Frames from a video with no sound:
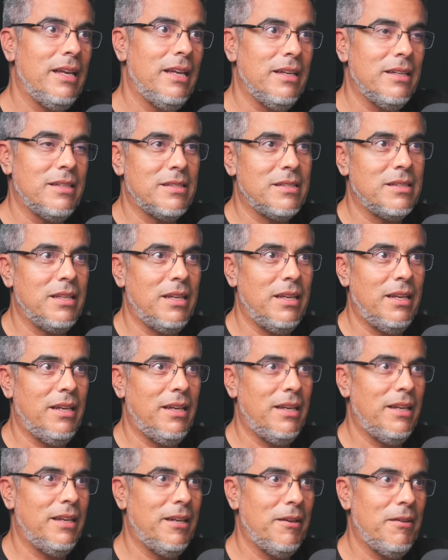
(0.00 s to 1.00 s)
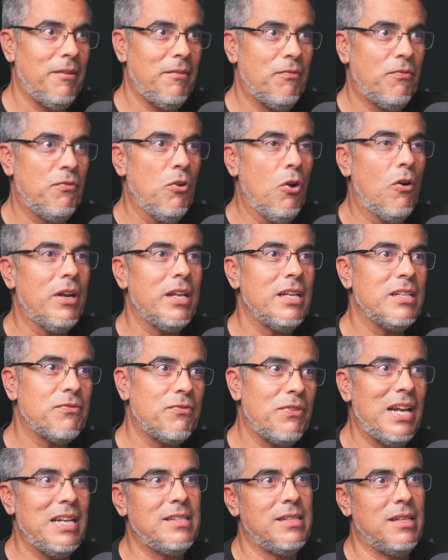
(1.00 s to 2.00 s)
este,
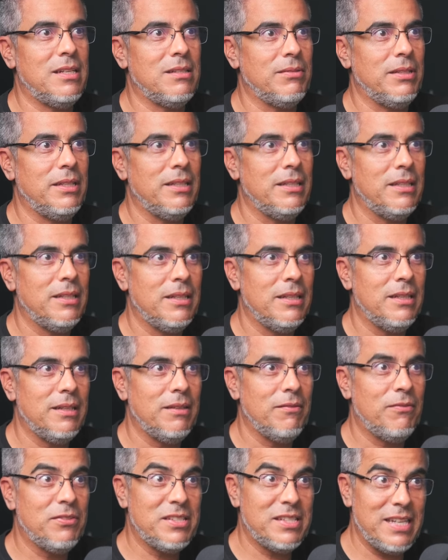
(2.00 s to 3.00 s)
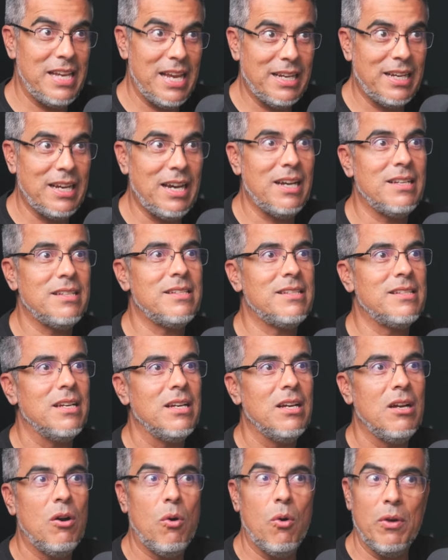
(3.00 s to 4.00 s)
flores falsas, Sí, se utilizan muchísimas
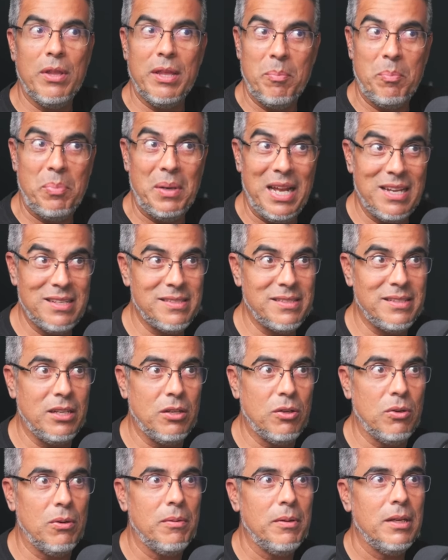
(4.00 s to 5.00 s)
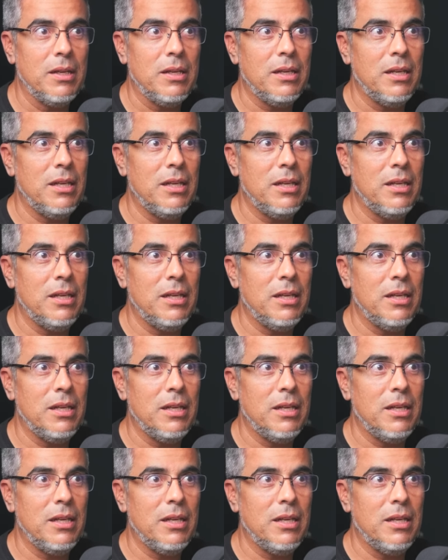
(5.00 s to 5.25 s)
flores secas. O de plástico.